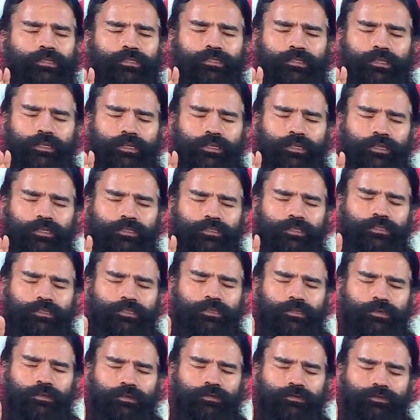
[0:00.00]
से स्किन
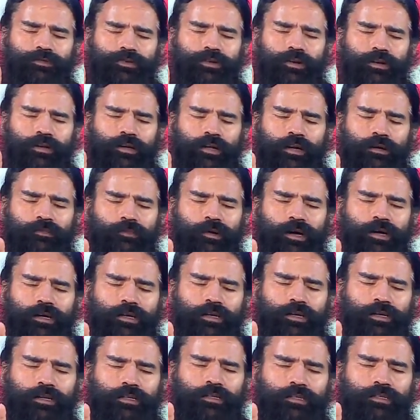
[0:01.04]
डिजीज फिर
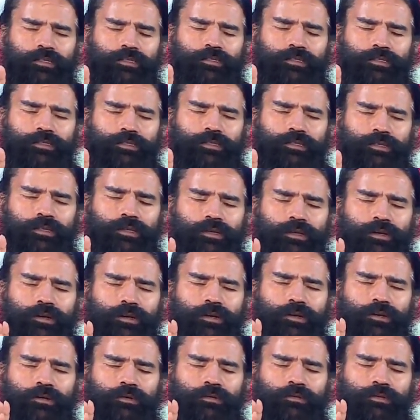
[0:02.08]
डर्माग्रीट
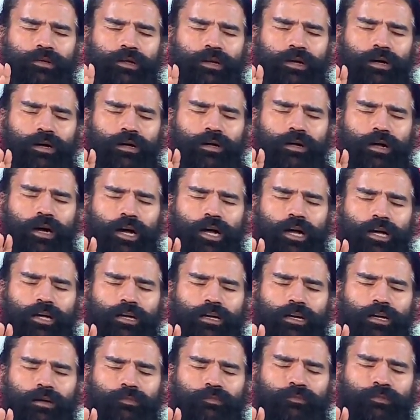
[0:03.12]
फिर
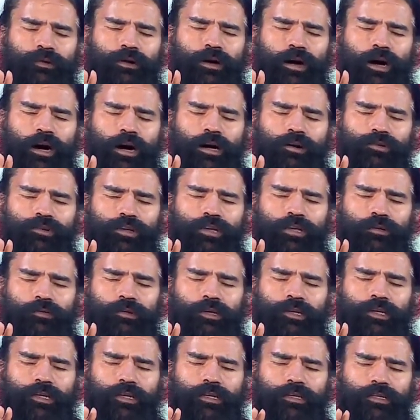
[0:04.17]
कायाकल्प
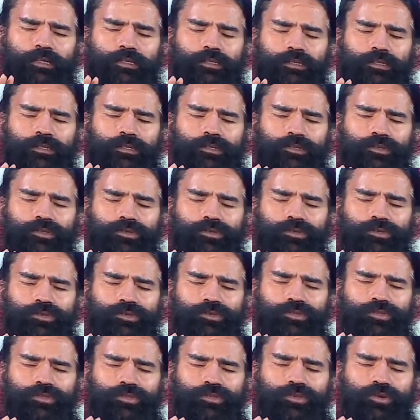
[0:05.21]
आरोग्यवटी
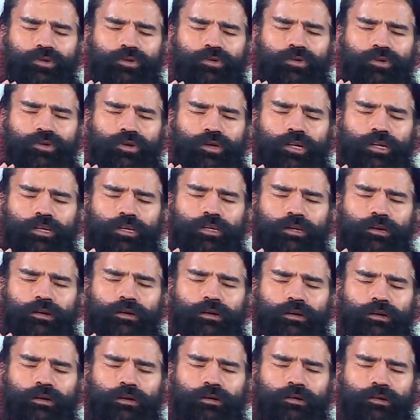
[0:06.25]
सोरोग्रीट
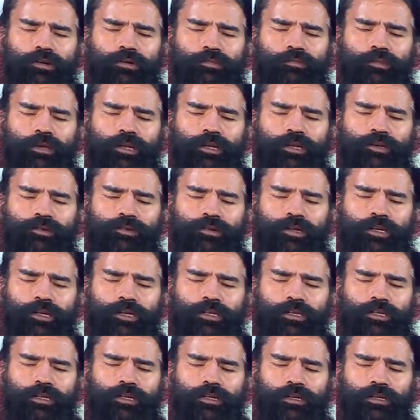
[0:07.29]
और
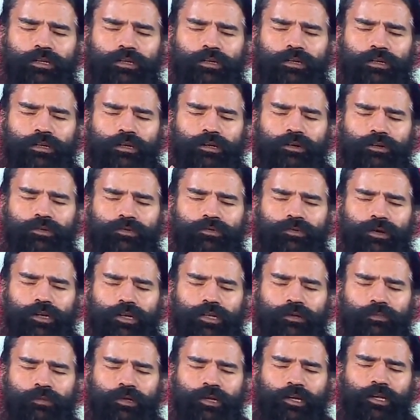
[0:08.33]
मिलिनोग्रीट
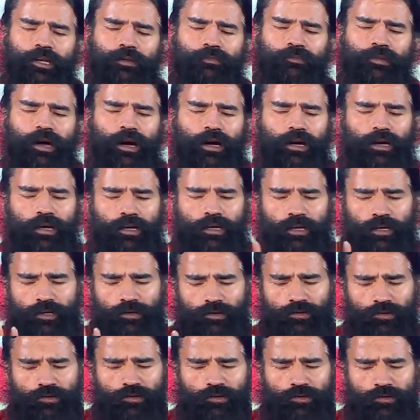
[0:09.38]
वटी भी ले भी अलग अलग
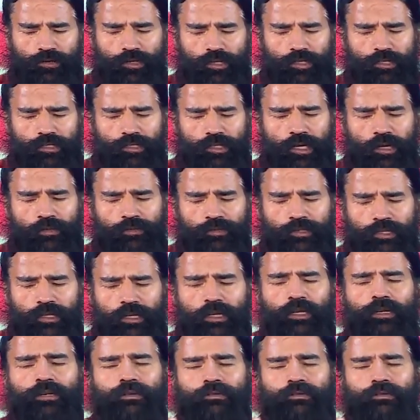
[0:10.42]
रोगों के हिसाब से